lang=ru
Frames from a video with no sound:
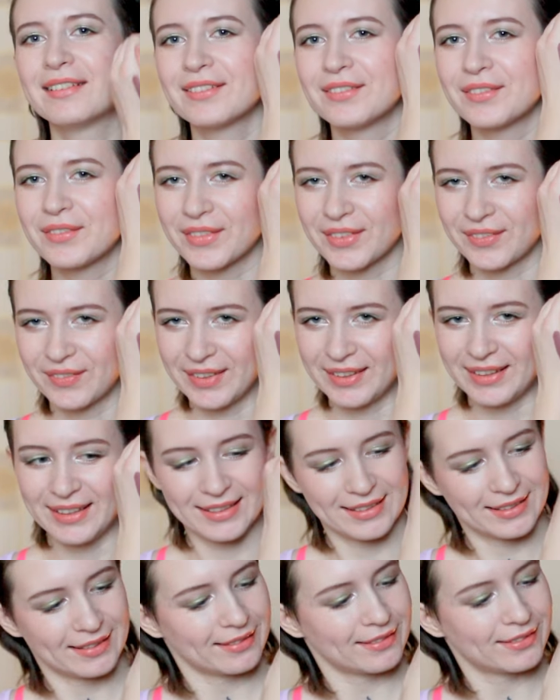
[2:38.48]
Ну,
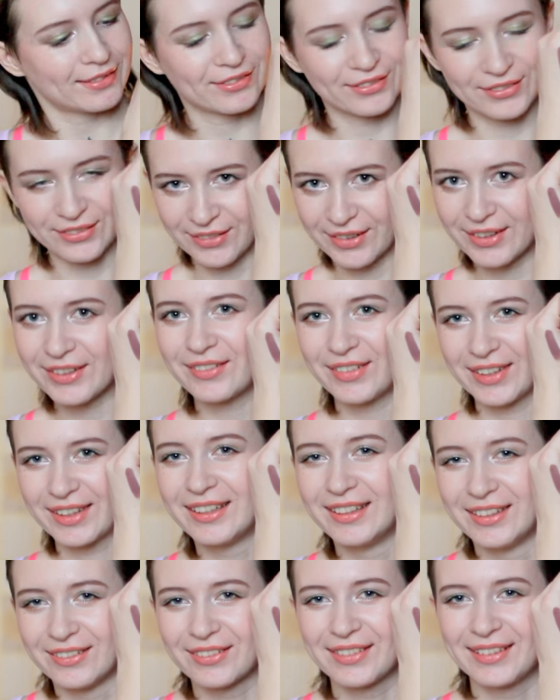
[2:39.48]
смотрите, ну, ну разве это
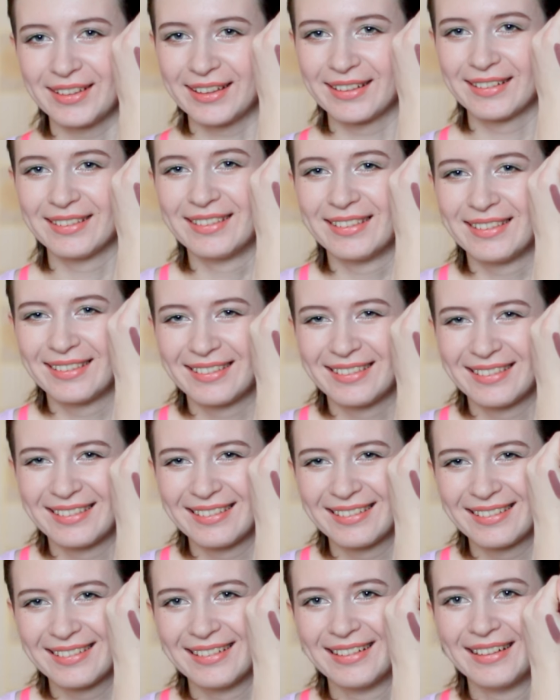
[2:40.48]
нюд, да.
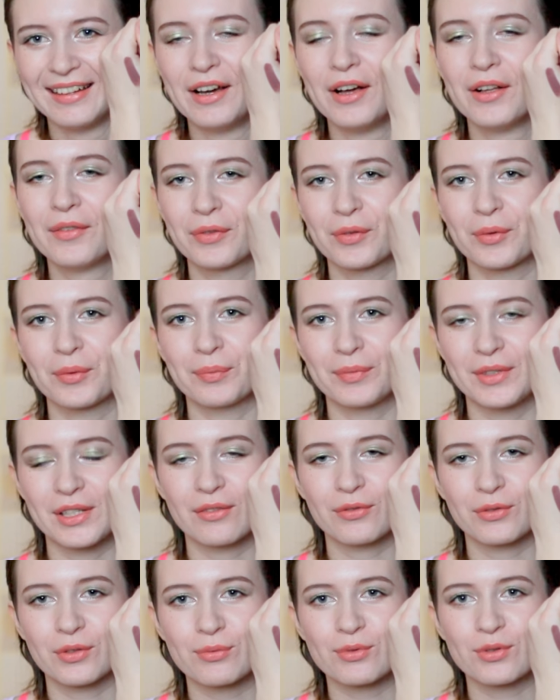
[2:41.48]
Но ну,
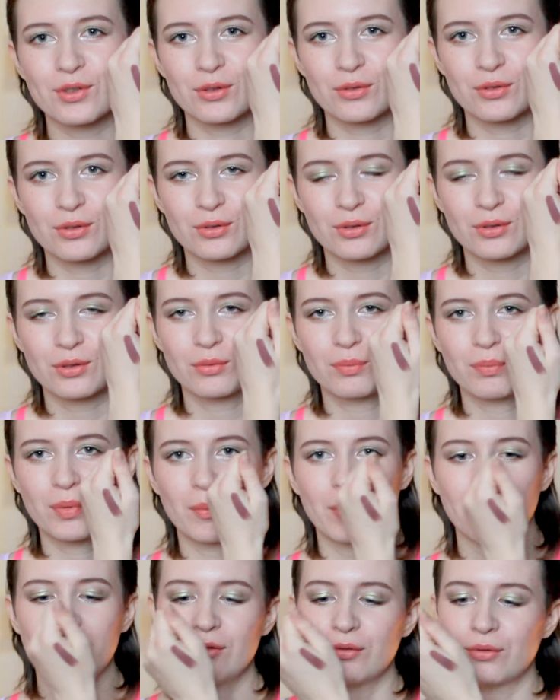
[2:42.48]
дело в том, что я ношу эту
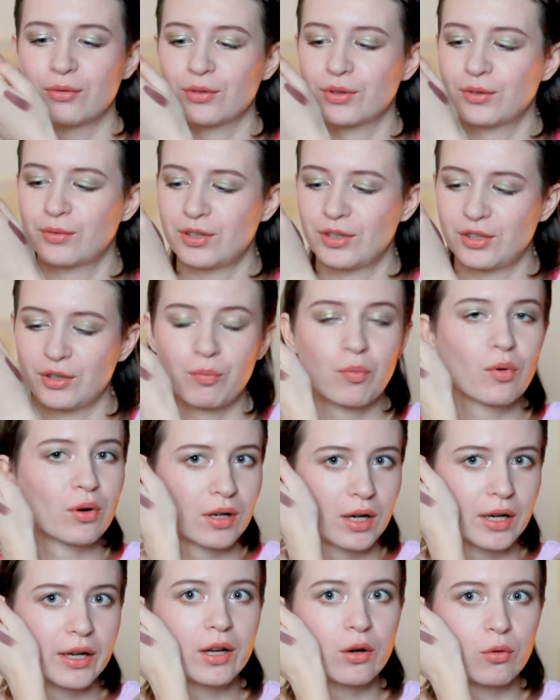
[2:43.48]
помаду вот с тех пор,
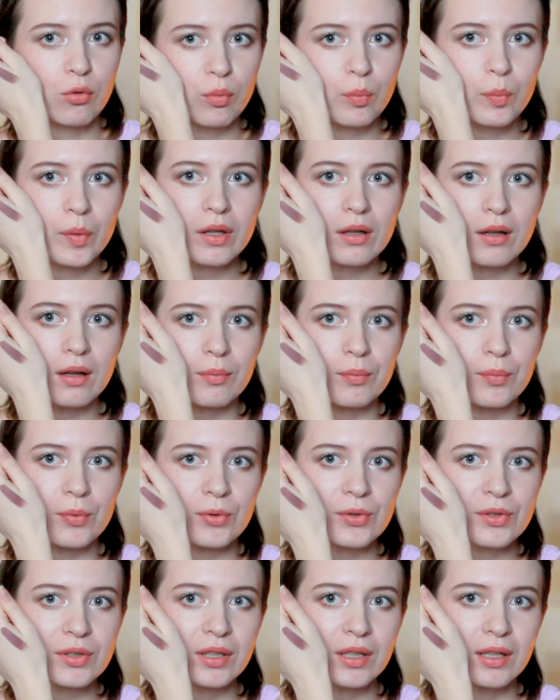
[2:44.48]
как я ее купила,
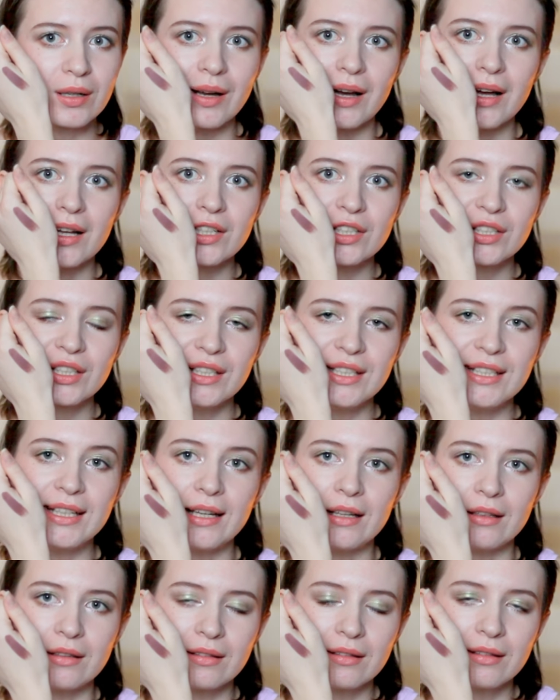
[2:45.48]
просто каждый
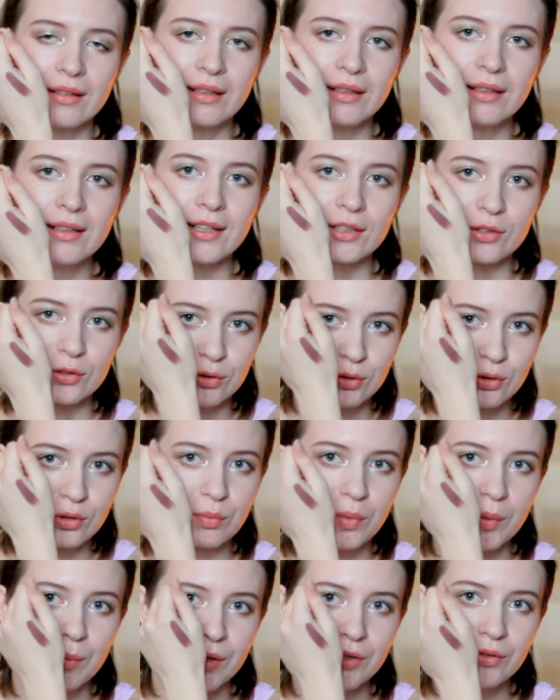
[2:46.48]
день. Я ношу
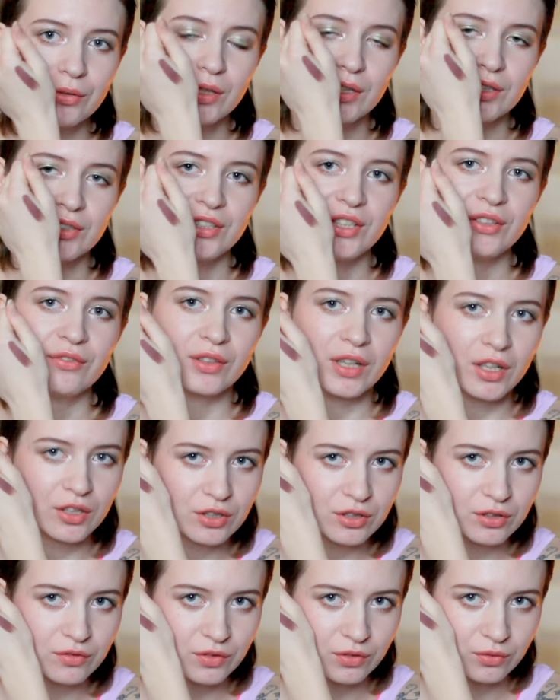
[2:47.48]
эту помаду каждый день в
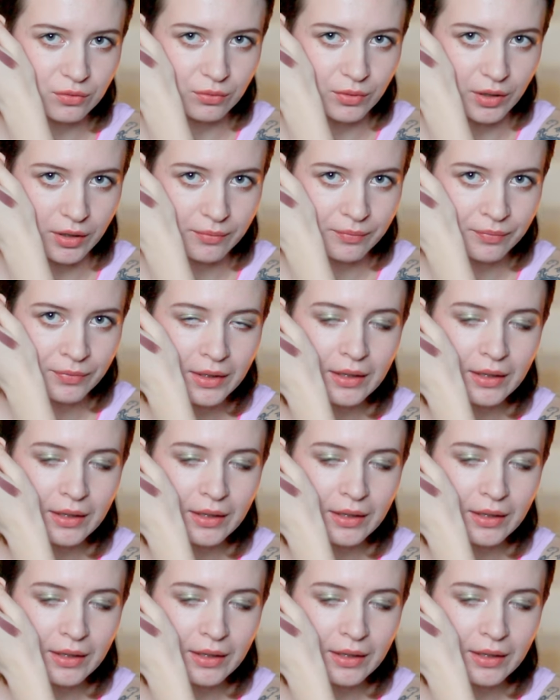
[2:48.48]
качестве нюда.